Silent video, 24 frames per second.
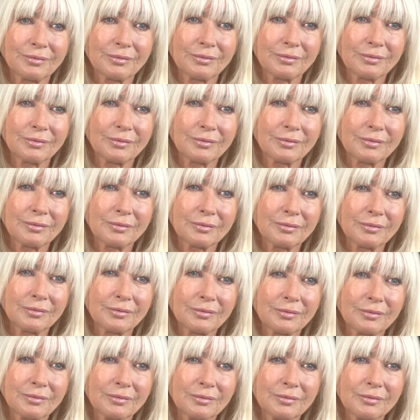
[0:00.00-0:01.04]
Czy możemy
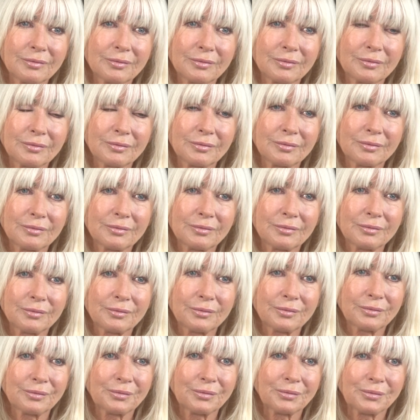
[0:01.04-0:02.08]
liczyć na
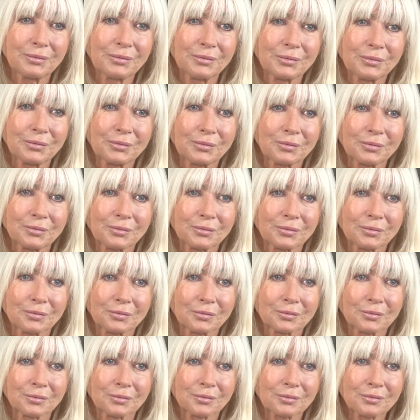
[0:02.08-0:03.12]
wznowienie formatu
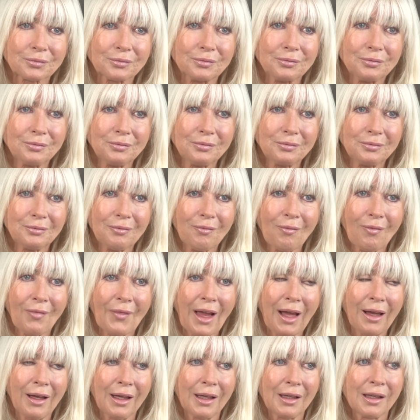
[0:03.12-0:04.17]
sędzia Anna Maria
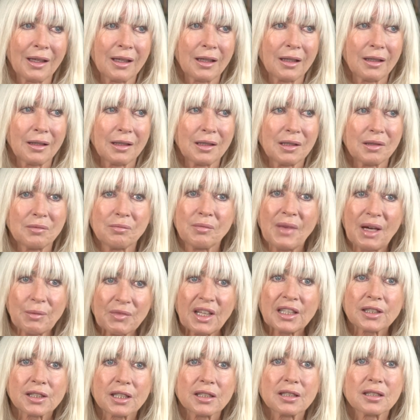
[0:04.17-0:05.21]
Wesołowska?
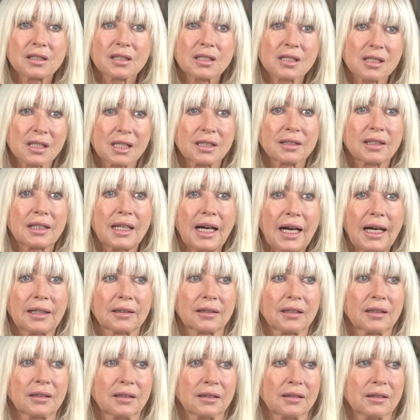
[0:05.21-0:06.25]
Mam nadzieję, że
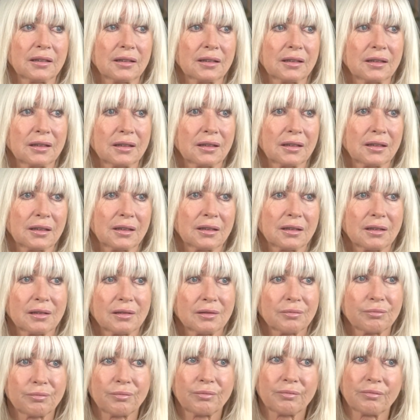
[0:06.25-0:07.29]
tak. Y,
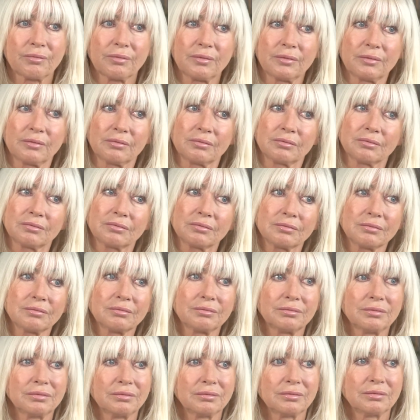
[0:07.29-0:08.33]

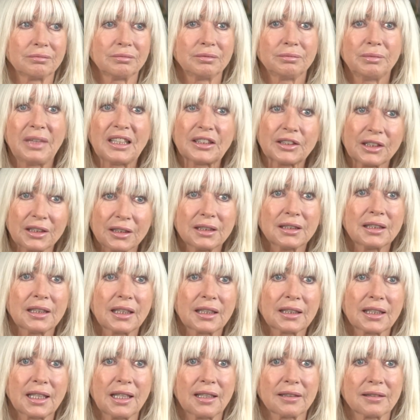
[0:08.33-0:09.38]
mm, pani
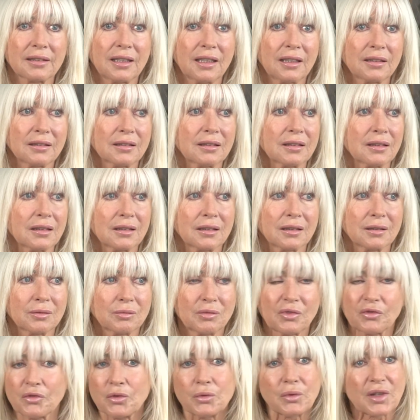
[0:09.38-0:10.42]
Lidia Kazan y,
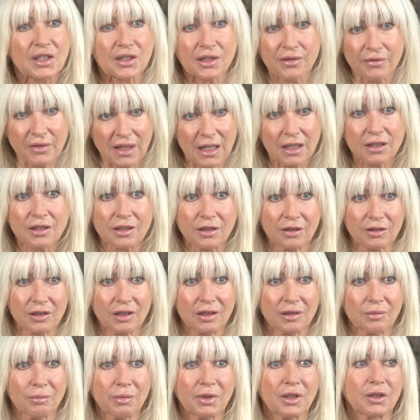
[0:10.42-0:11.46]
mówiła, że walczy o
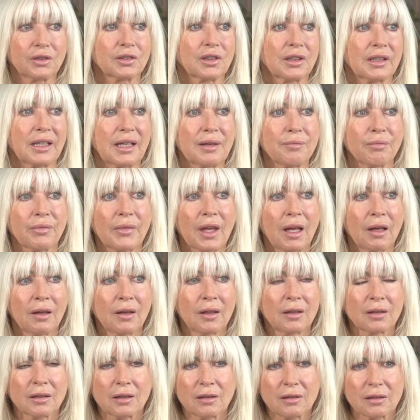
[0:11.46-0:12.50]
ten program.
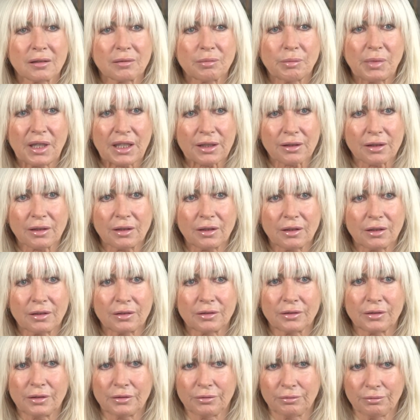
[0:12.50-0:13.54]
To jest
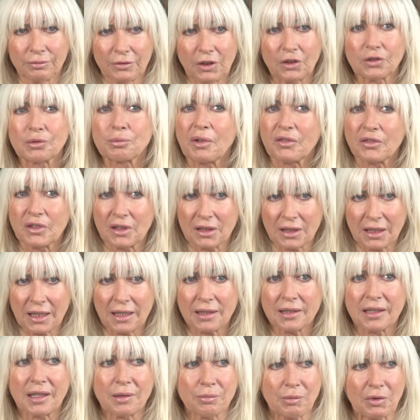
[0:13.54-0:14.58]
bardzo mm,
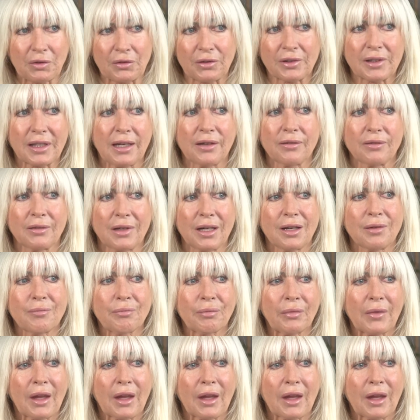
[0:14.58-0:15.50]
odpowiedzialna postawa.